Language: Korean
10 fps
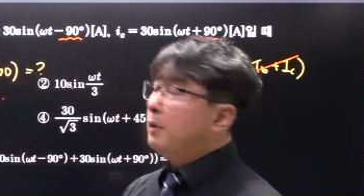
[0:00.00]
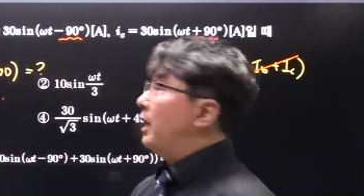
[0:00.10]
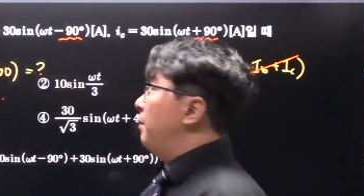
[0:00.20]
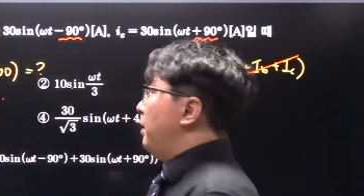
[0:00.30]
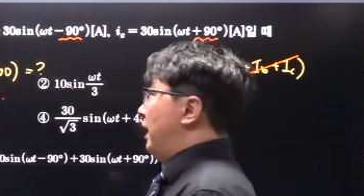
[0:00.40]

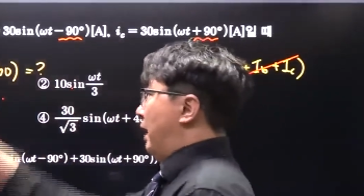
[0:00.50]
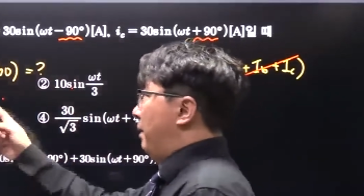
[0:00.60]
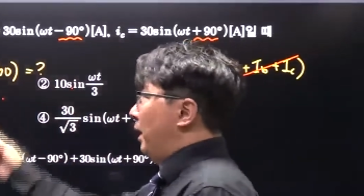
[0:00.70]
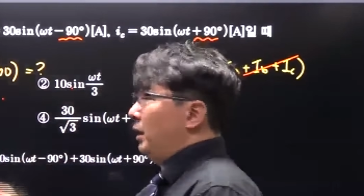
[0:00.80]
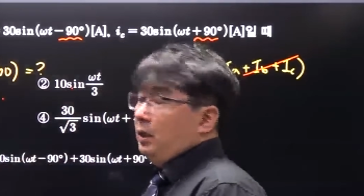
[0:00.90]
말하면
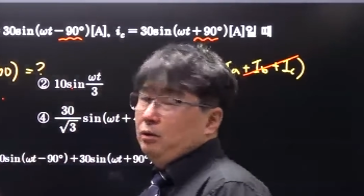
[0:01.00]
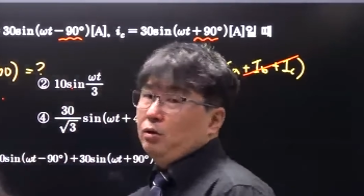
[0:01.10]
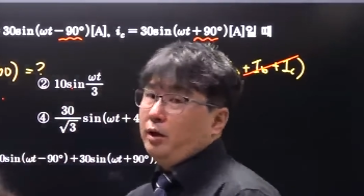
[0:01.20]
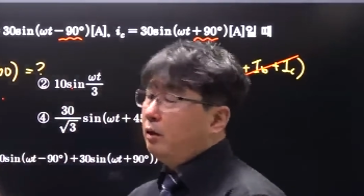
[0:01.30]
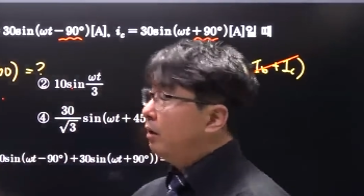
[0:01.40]
야매가 되는
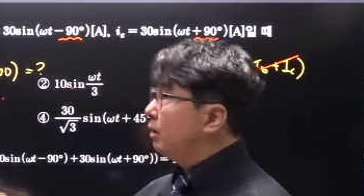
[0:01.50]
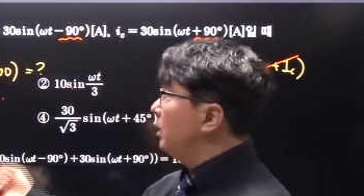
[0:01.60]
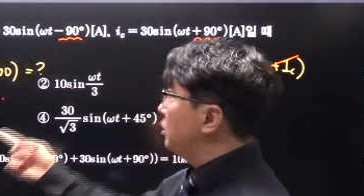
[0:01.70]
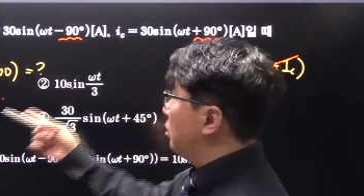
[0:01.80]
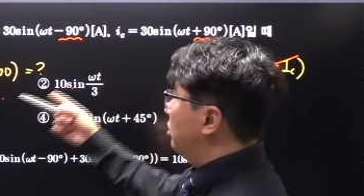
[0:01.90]
거예요.
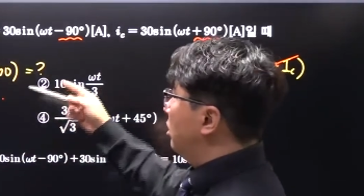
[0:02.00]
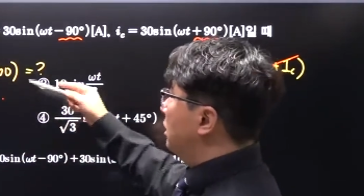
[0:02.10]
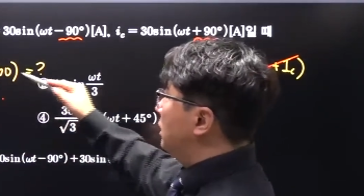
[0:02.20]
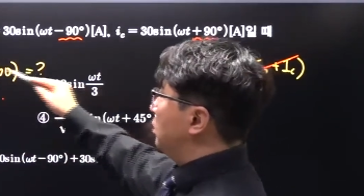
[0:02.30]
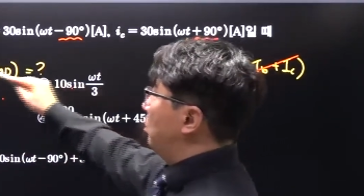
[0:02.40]

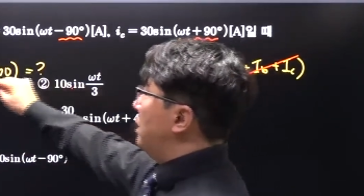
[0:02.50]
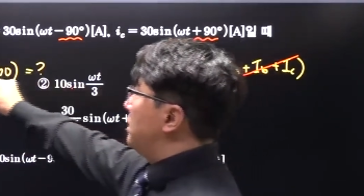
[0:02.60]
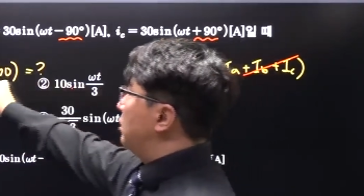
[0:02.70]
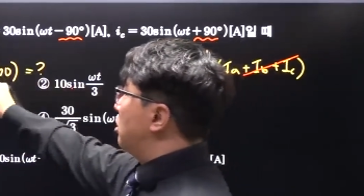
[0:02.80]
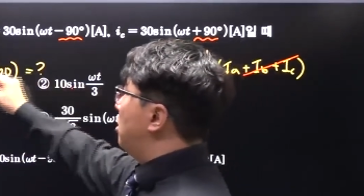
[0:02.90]
정석은
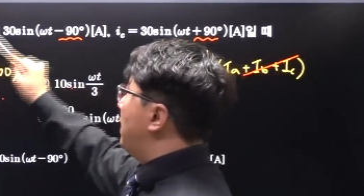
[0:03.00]
노란색처럼